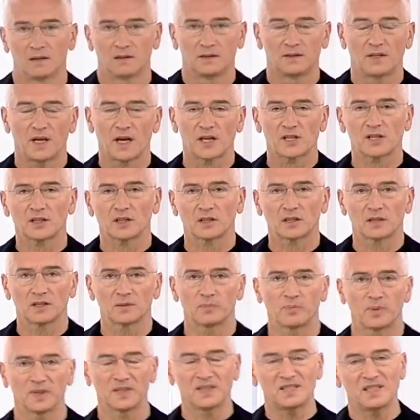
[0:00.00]
Неожиданно
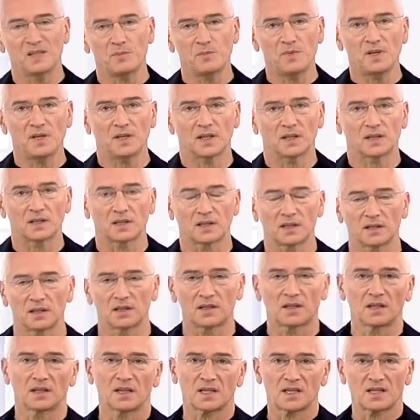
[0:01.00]
пандемия открыла
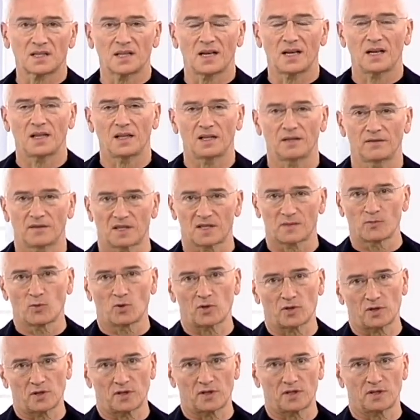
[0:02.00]
колоссальные
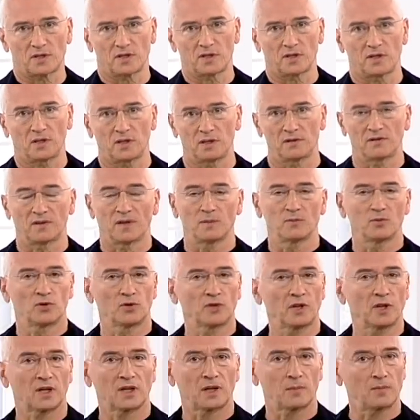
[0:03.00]
возможности во
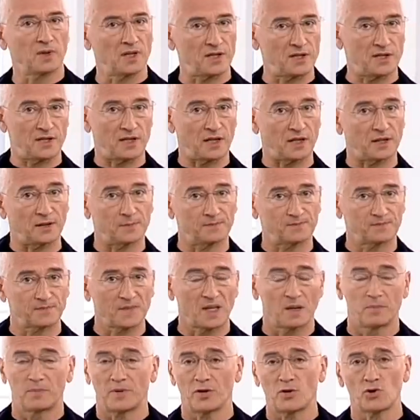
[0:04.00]
многих областях.
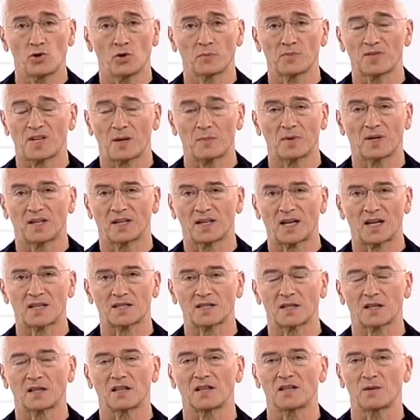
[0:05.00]
Причем самых
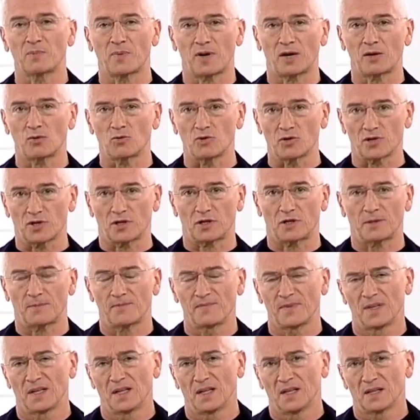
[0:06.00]
разных и непохожих.
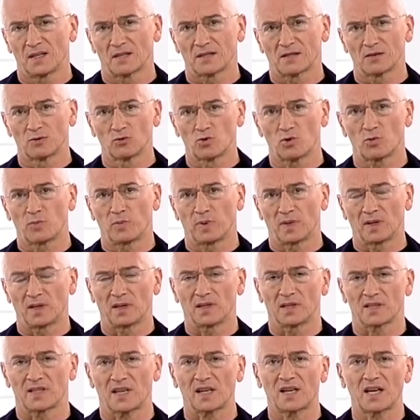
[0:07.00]

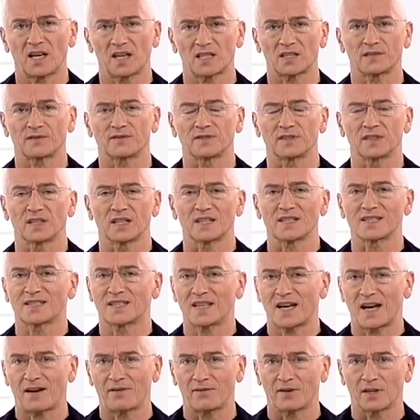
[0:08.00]
Служба заказов и
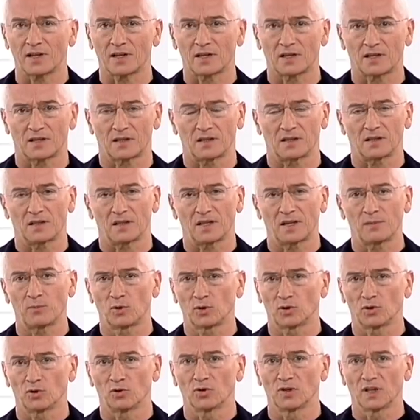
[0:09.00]
доставок, э,
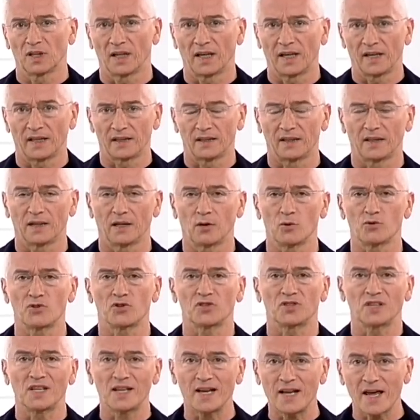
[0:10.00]
работа онлайн для
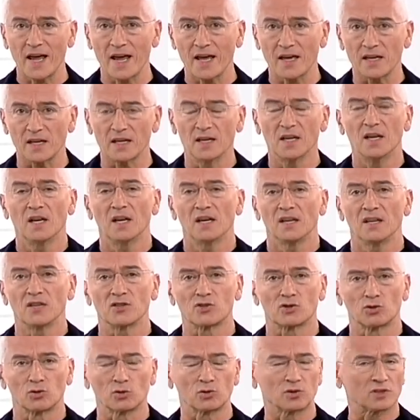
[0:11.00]
учителей,
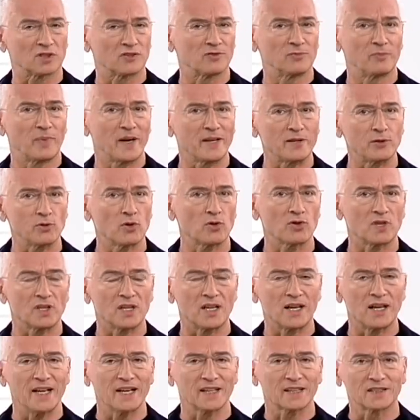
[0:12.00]
инструкторов по йоге
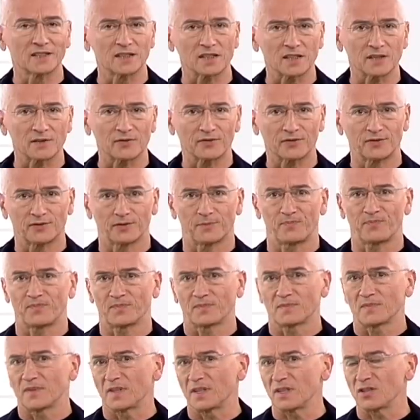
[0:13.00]
и лекторов,
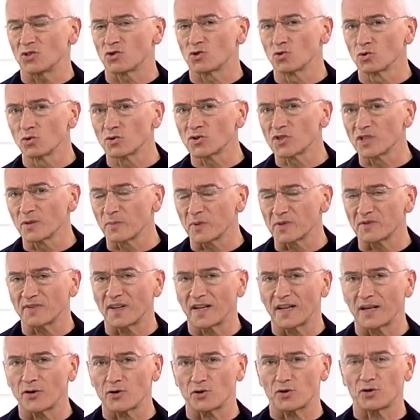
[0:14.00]
ресурсы,
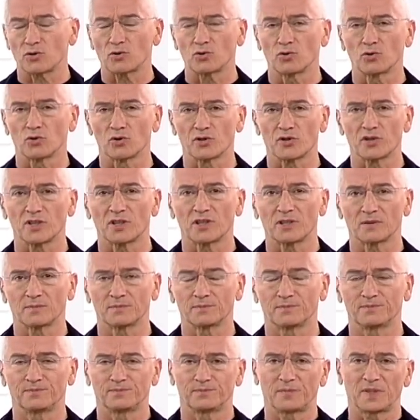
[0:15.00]
позволяющие
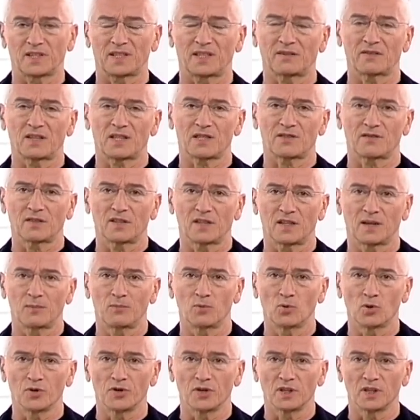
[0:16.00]
художникам продавать свои
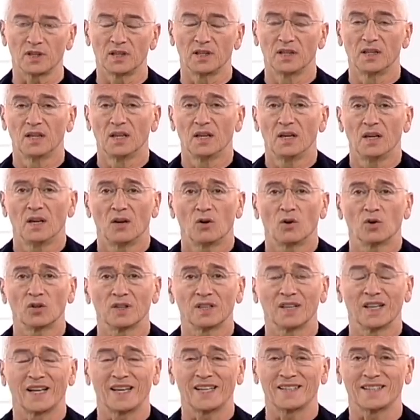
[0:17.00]
работы,
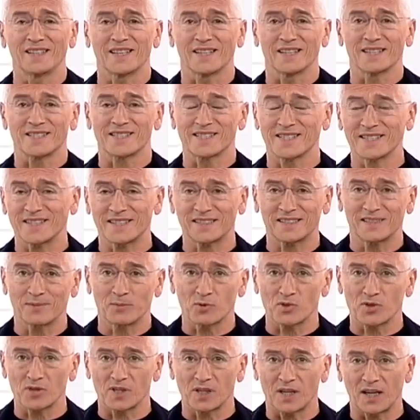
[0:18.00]
онлайн-концерты
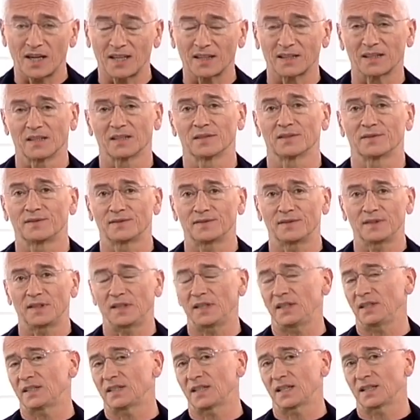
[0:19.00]
музыкантов
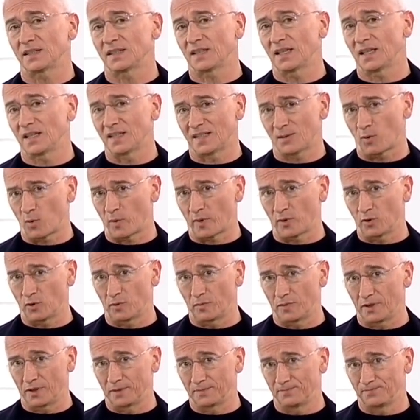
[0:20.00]
и так далее и тому
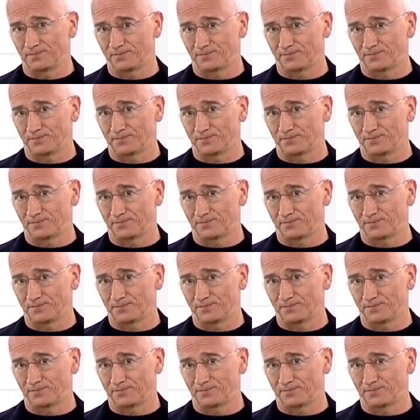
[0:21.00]
подобное.